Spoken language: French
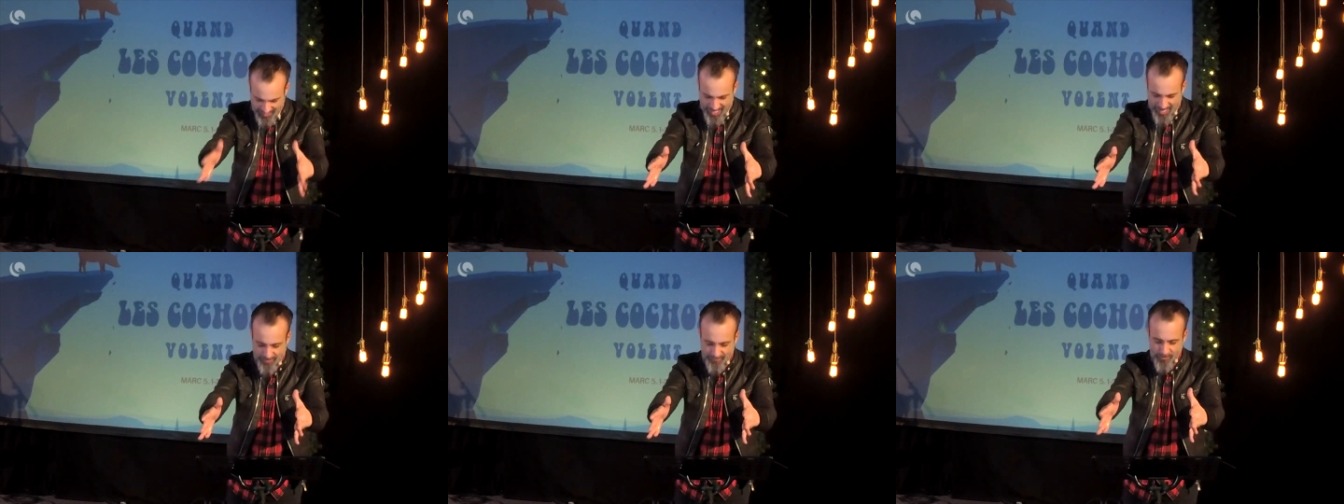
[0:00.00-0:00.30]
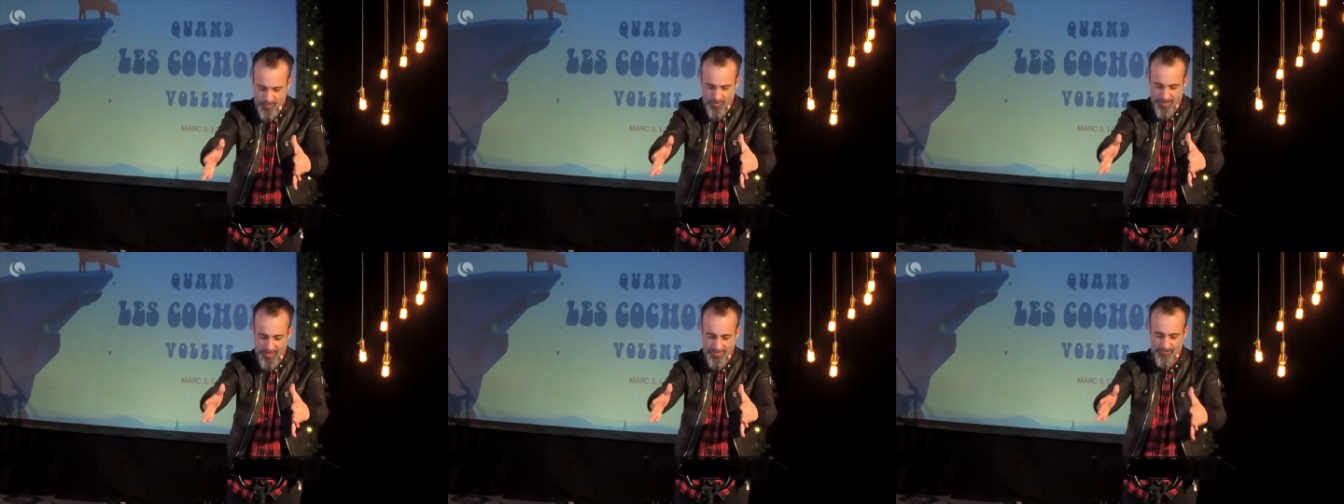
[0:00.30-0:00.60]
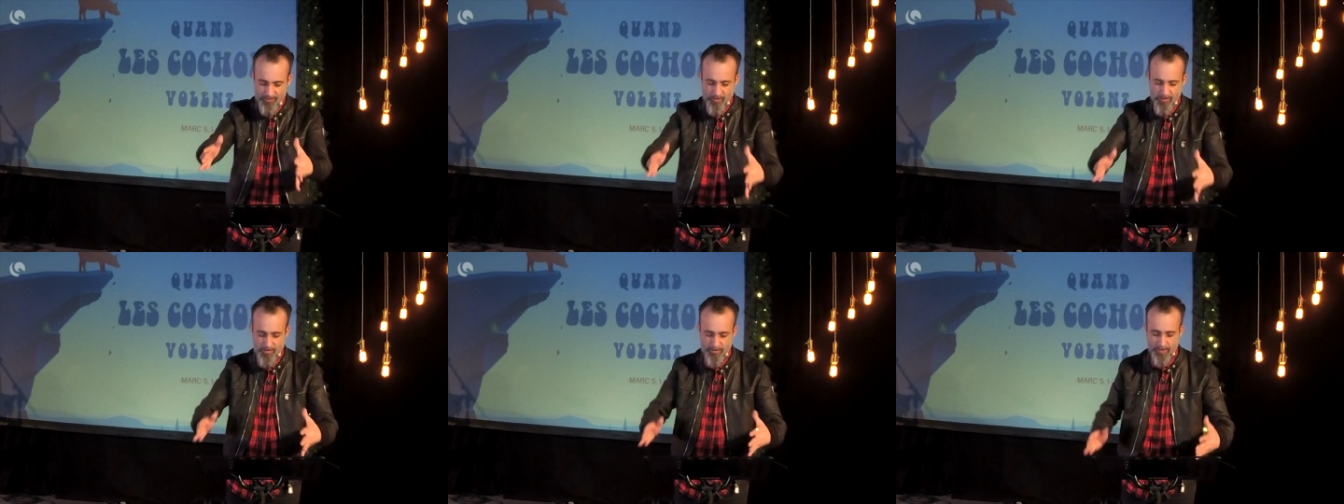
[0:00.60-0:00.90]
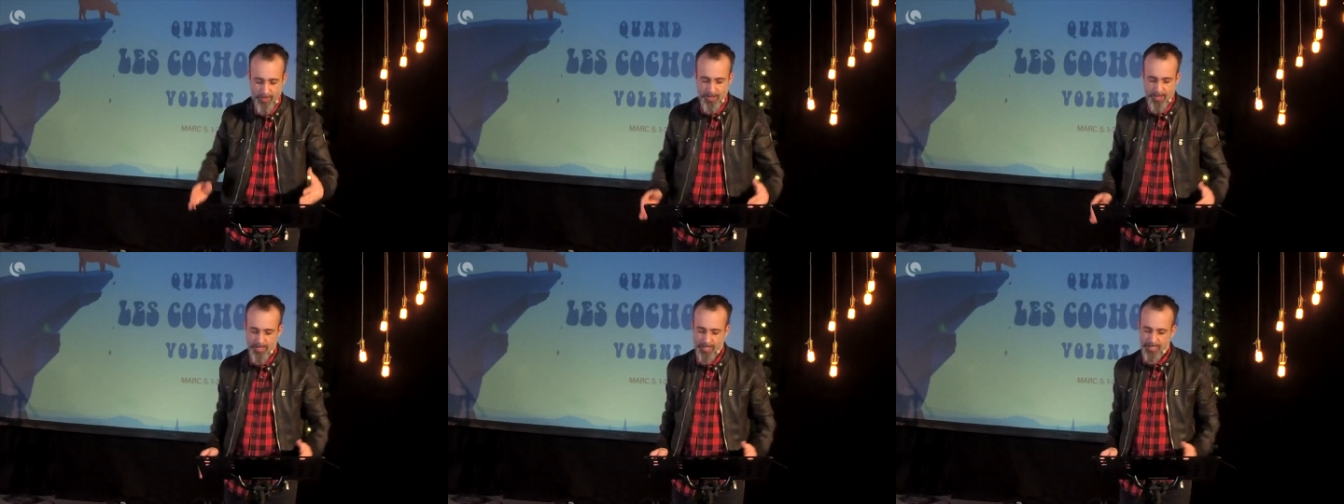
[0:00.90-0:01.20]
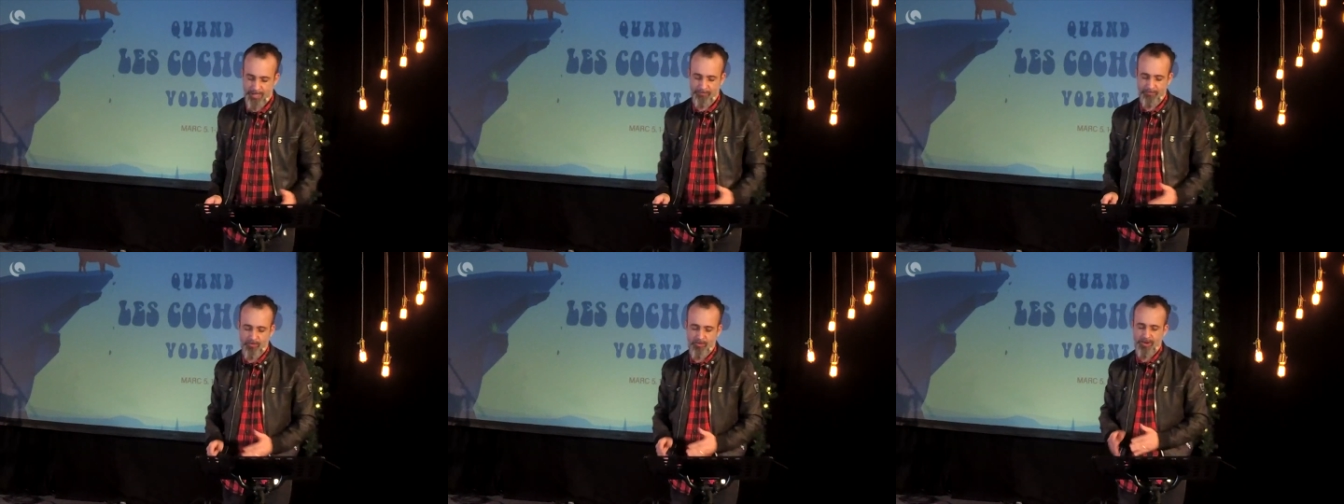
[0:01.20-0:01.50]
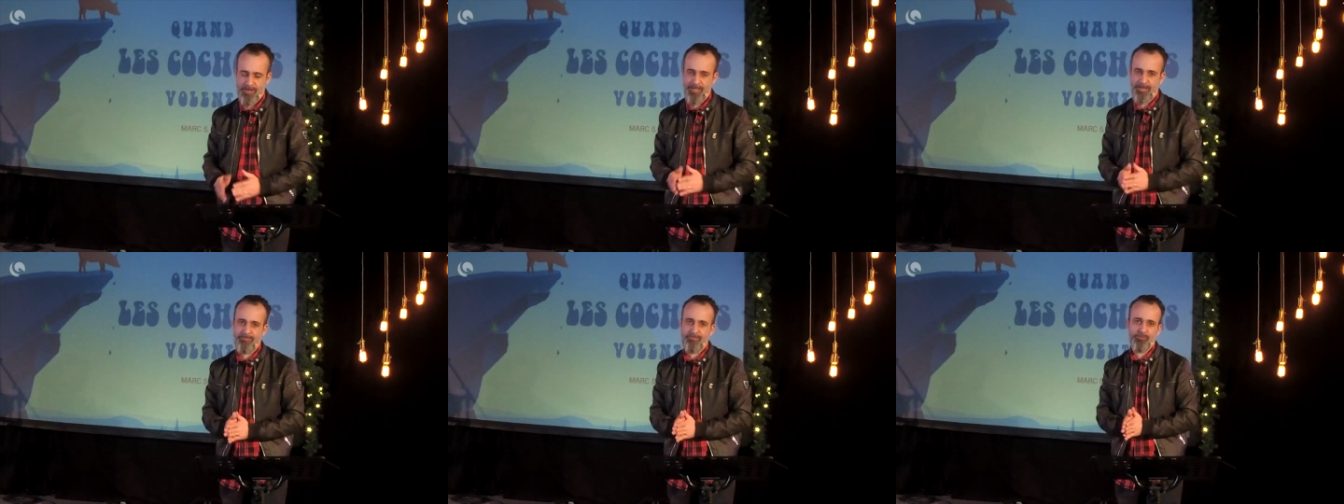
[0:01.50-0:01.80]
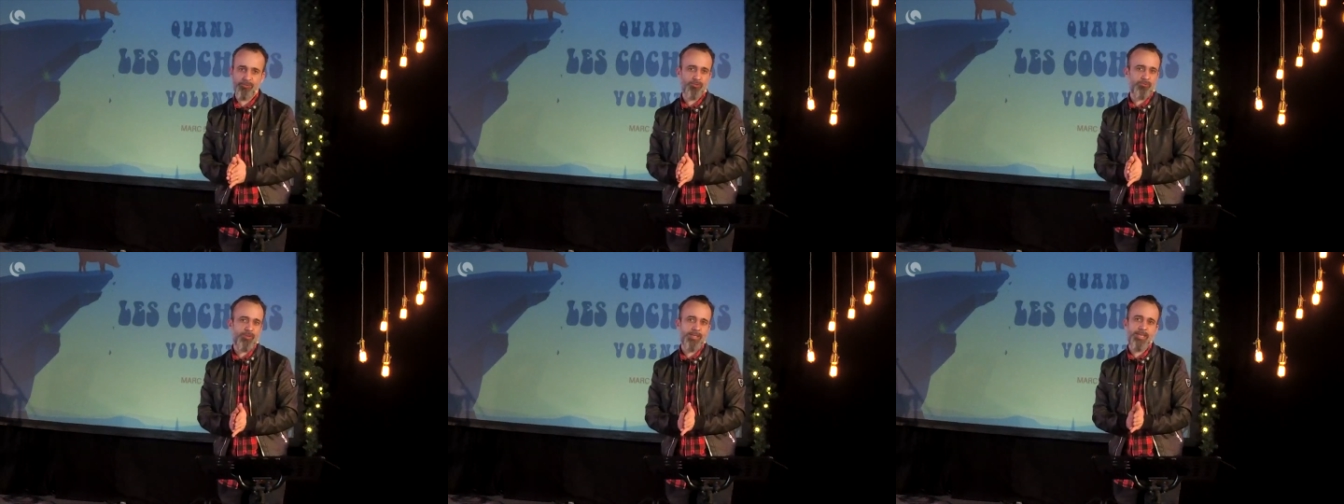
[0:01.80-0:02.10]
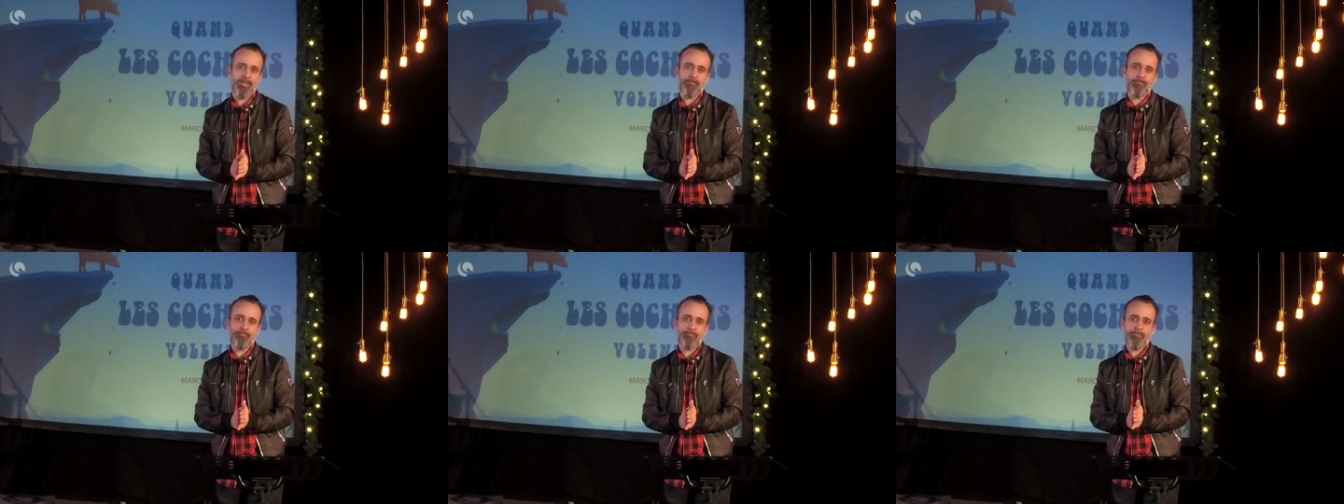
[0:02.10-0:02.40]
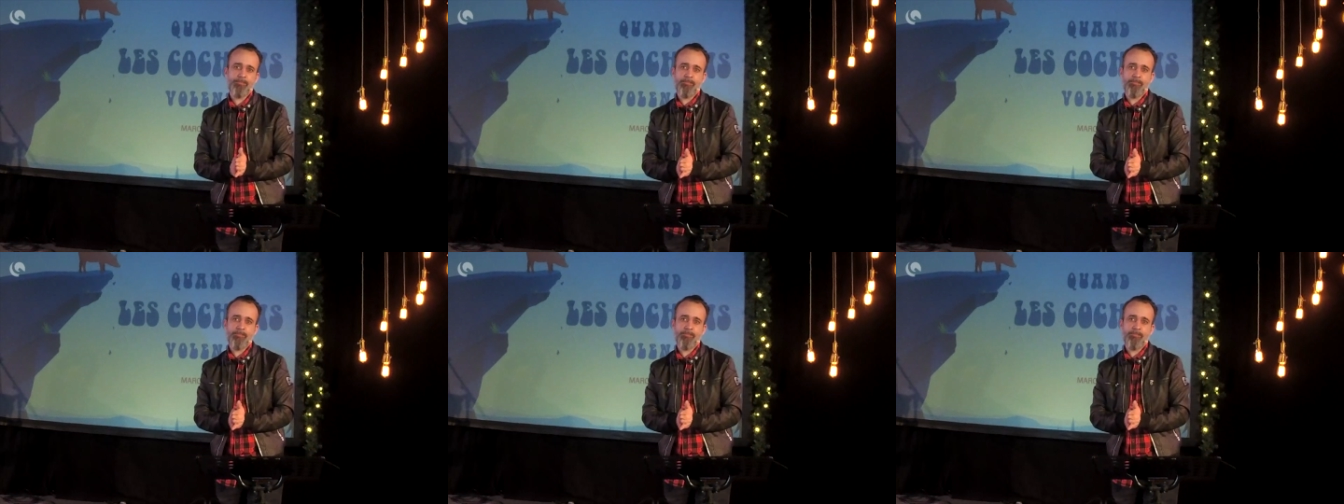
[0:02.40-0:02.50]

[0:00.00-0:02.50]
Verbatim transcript: ils vont, ils vont, ils vont, ils vont se noyer.